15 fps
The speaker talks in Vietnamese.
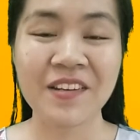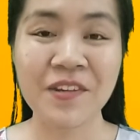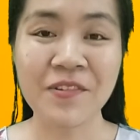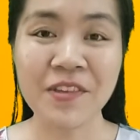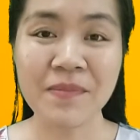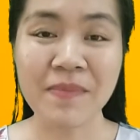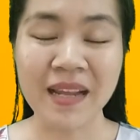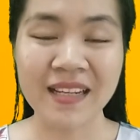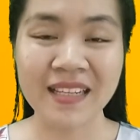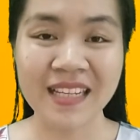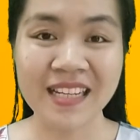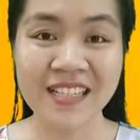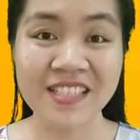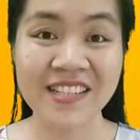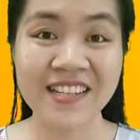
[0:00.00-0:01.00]
Nếu như bạn
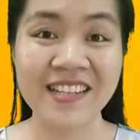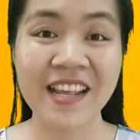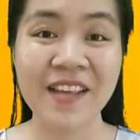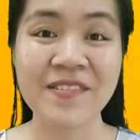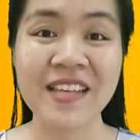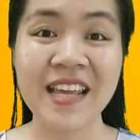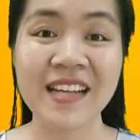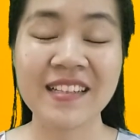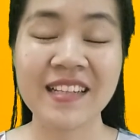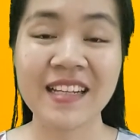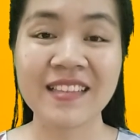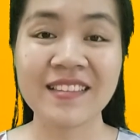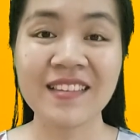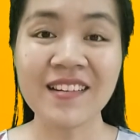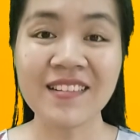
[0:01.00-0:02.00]
kiên trì theo Trang
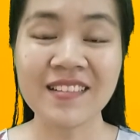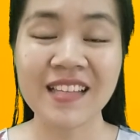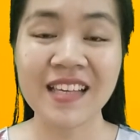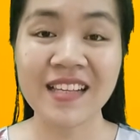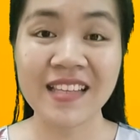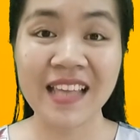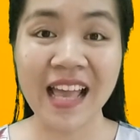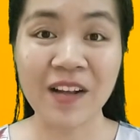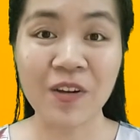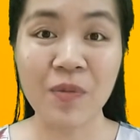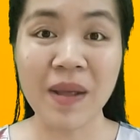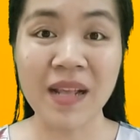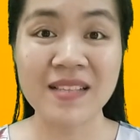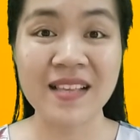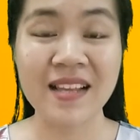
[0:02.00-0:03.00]
thì tất nhiên da của
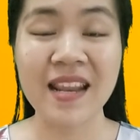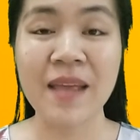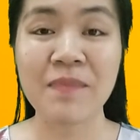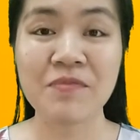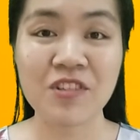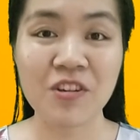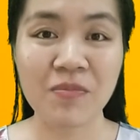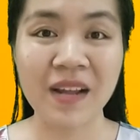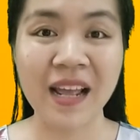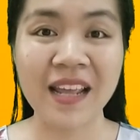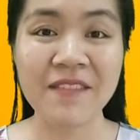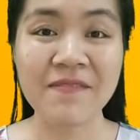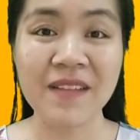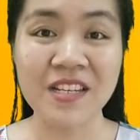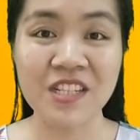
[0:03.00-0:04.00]
bạn sẽ đẹp trông
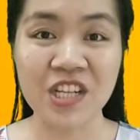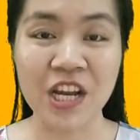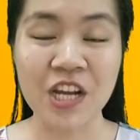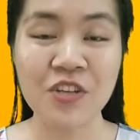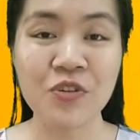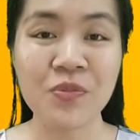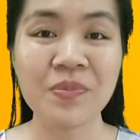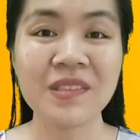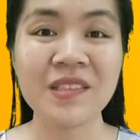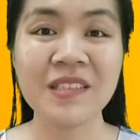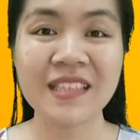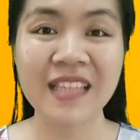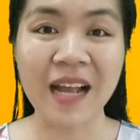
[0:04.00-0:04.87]
thấy và trẻ trung tươi